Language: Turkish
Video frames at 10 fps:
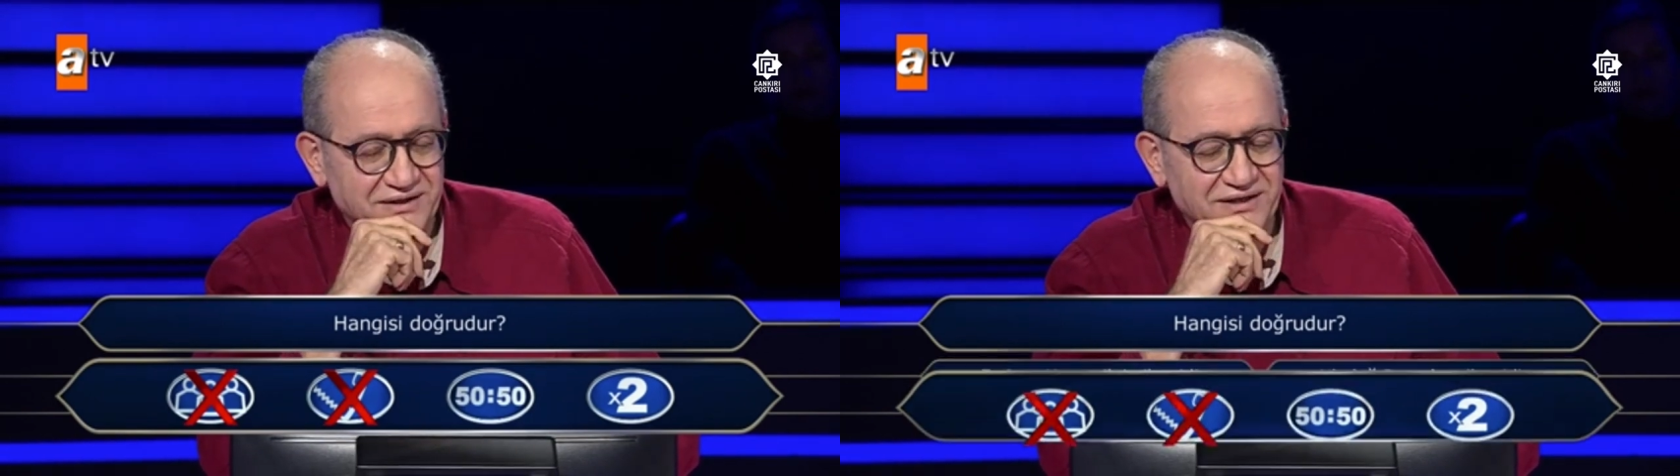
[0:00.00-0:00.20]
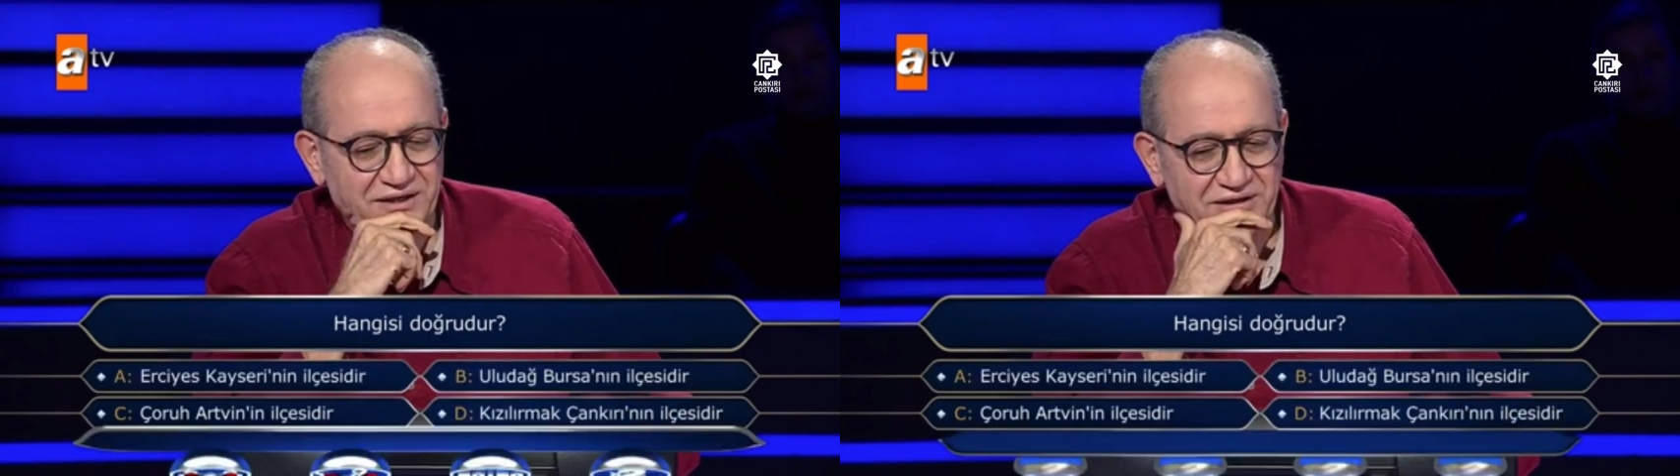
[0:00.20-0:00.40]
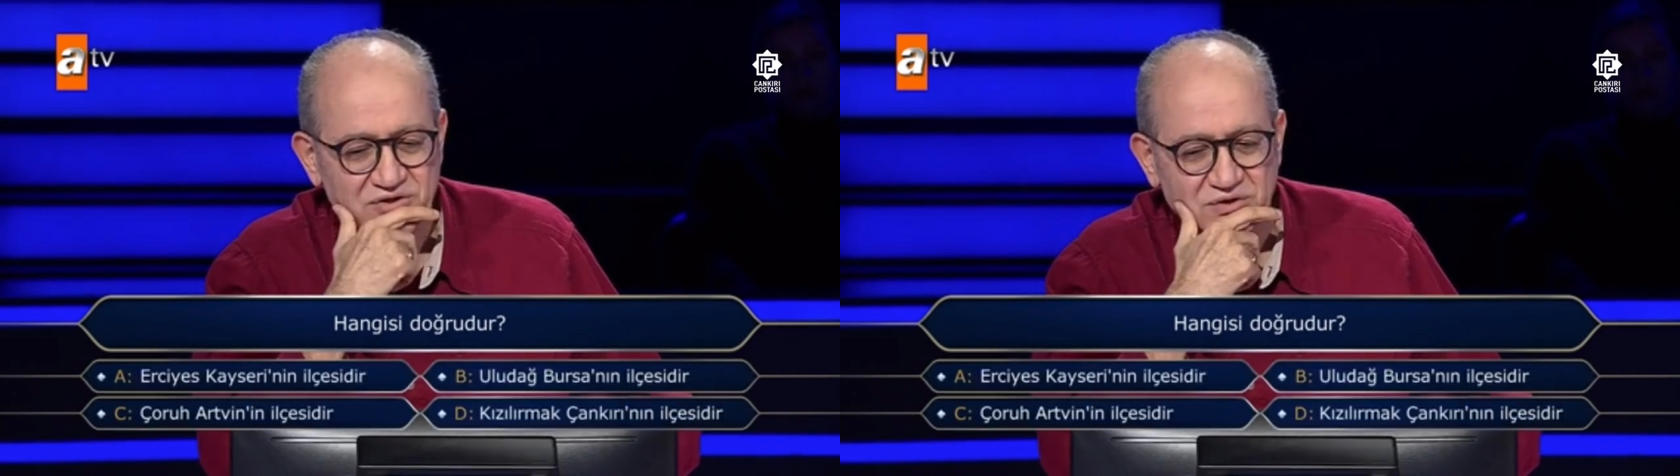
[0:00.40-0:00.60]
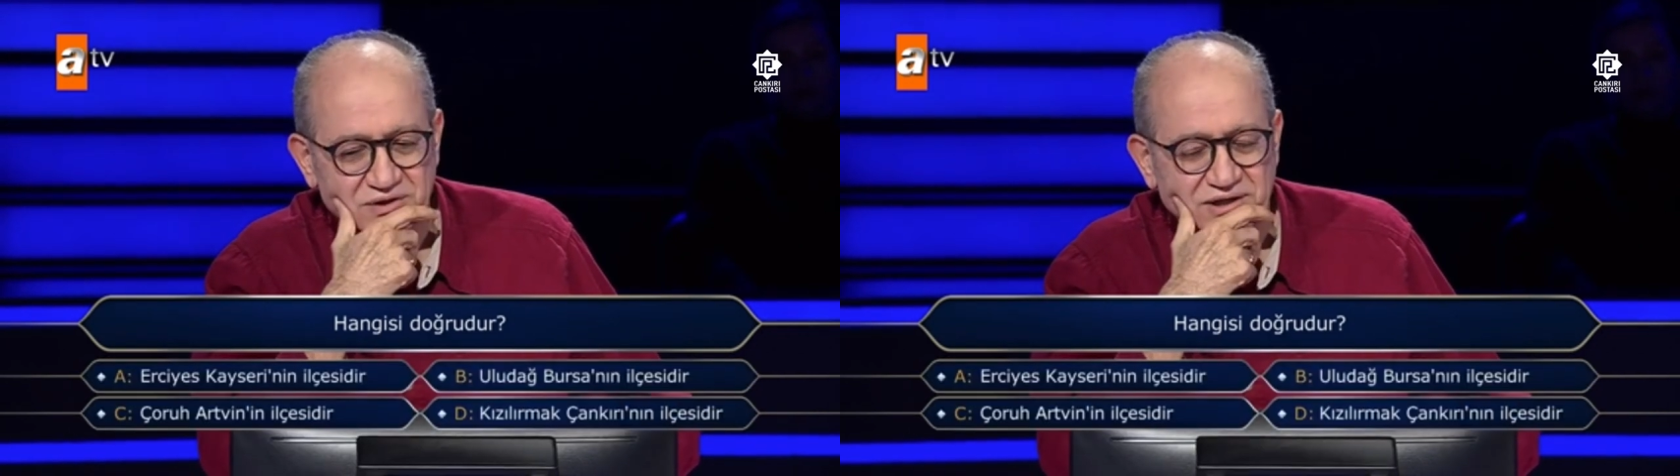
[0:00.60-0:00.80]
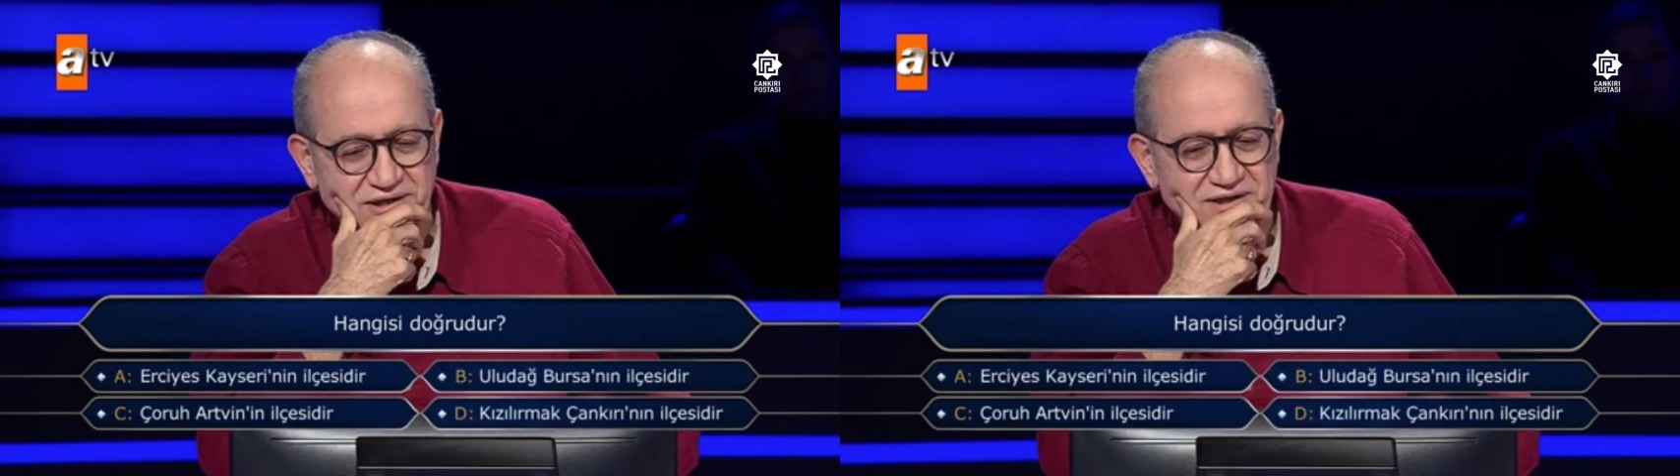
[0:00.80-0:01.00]
yarı joker, yarıya
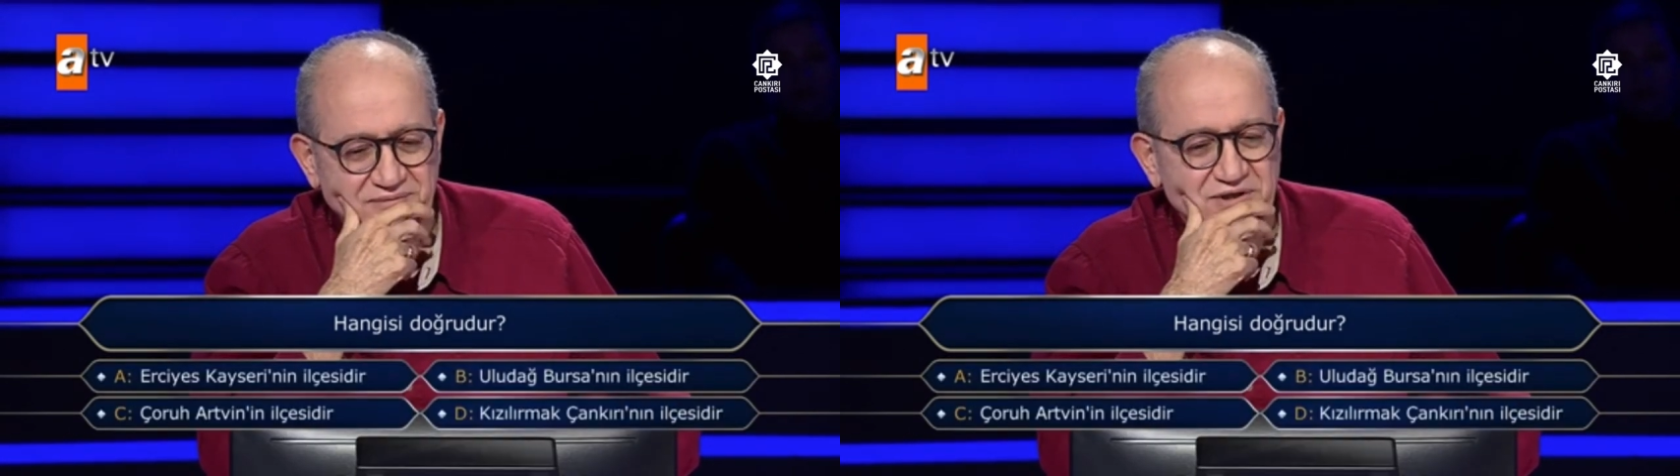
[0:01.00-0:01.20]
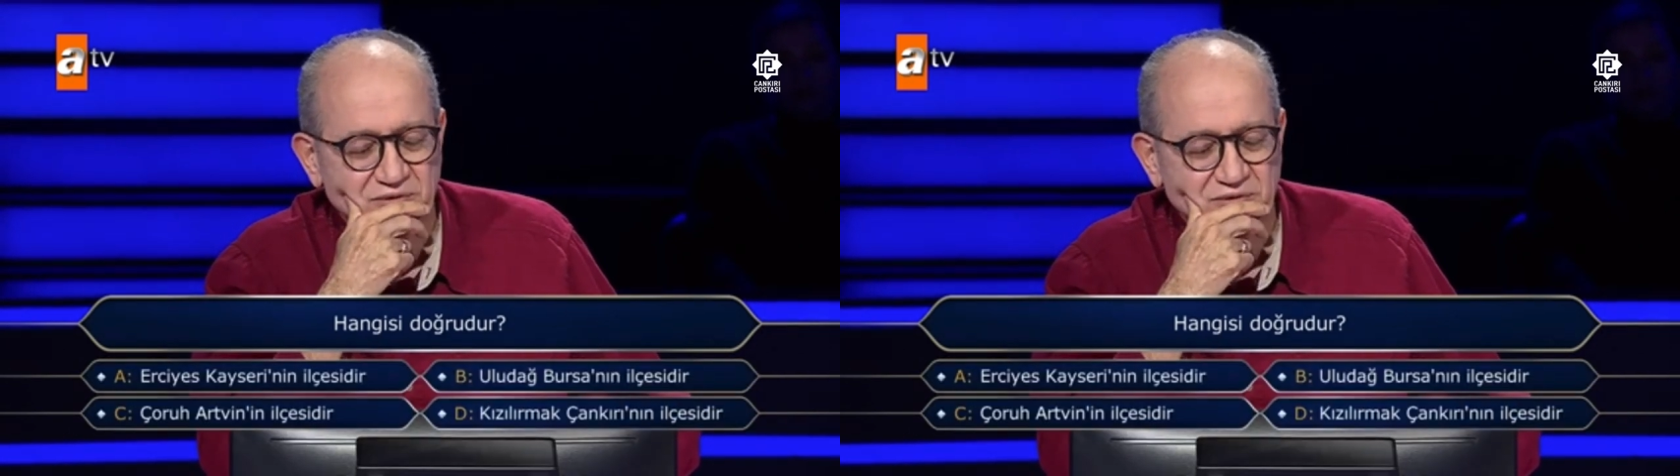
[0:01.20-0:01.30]
joker hakkımı